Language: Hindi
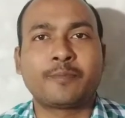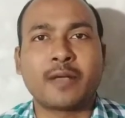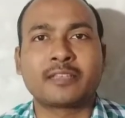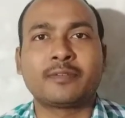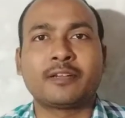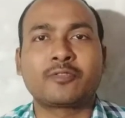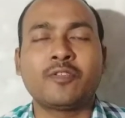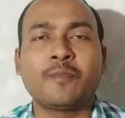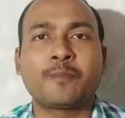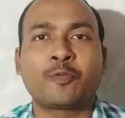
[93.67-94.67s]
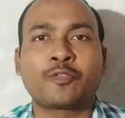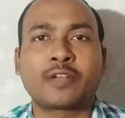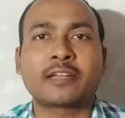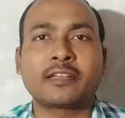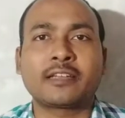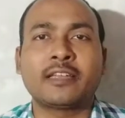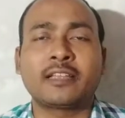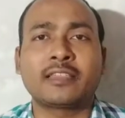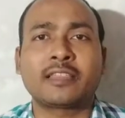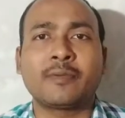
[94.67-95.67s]
पासवर्ड को प्रोटेक्ट
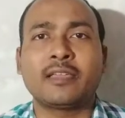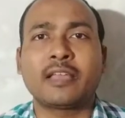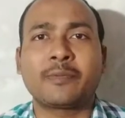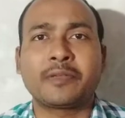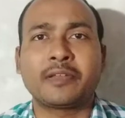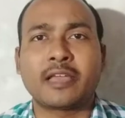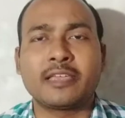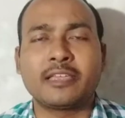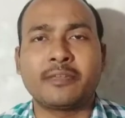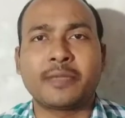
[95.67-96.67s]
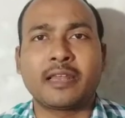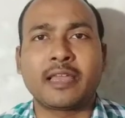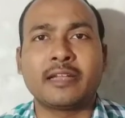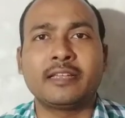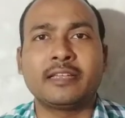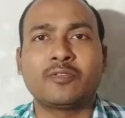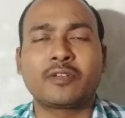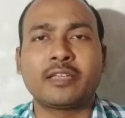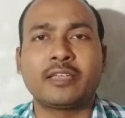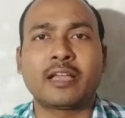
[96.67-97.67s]
करेंगे तभी आपकी ना ही ईमेल आईडी
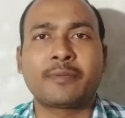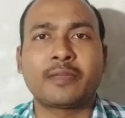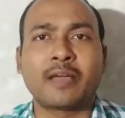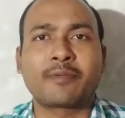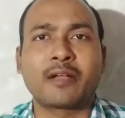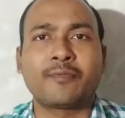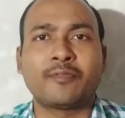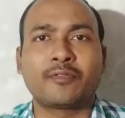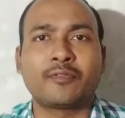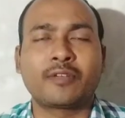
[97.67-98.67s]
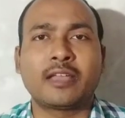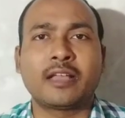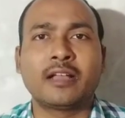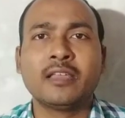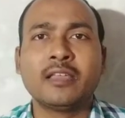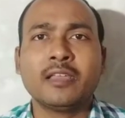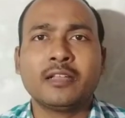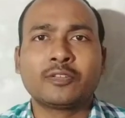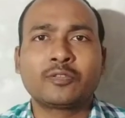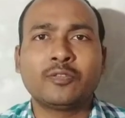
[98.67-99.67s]
हो गई या फिर आपका फ़ोन हो गया
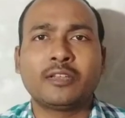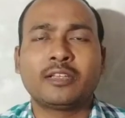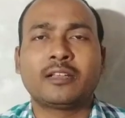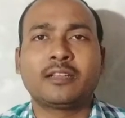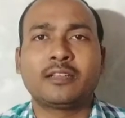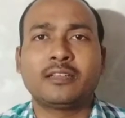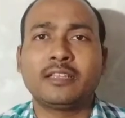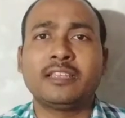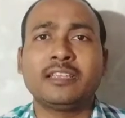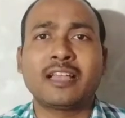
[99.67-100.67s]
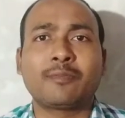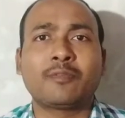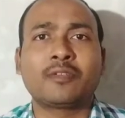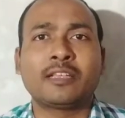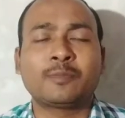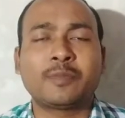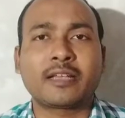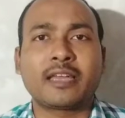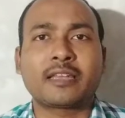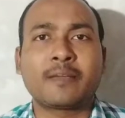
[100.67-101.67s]
तो यदि आप लोग इस
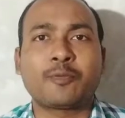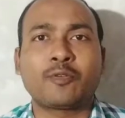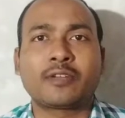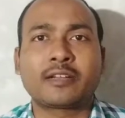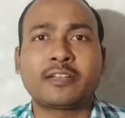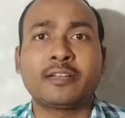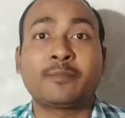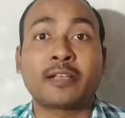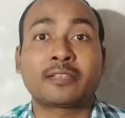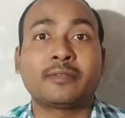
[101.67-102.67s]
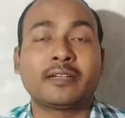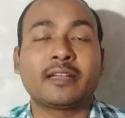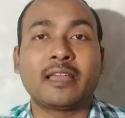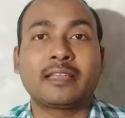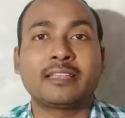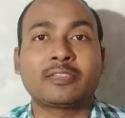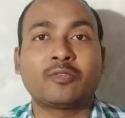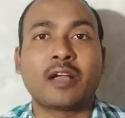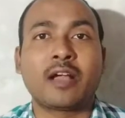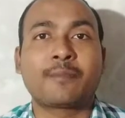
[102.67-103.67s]
प्रकार का प्रोटेक्टेड पासवर्ड डालेंगे
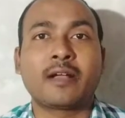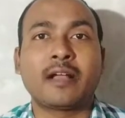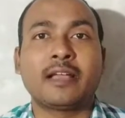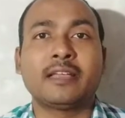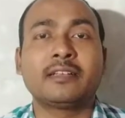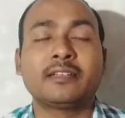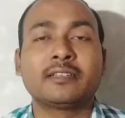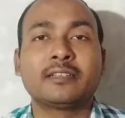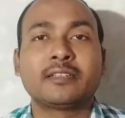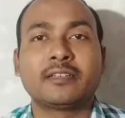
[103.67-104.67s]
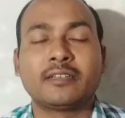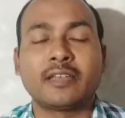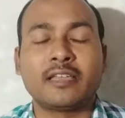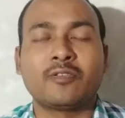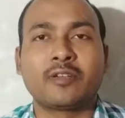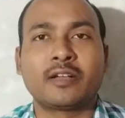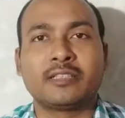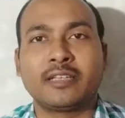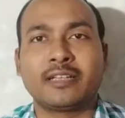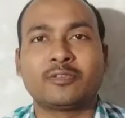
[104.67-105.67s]
तो आपका हैक नहीं होगा
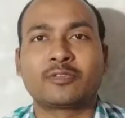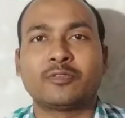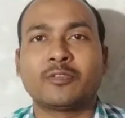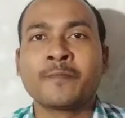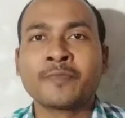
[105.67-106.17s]
जी हाँ दोस्तों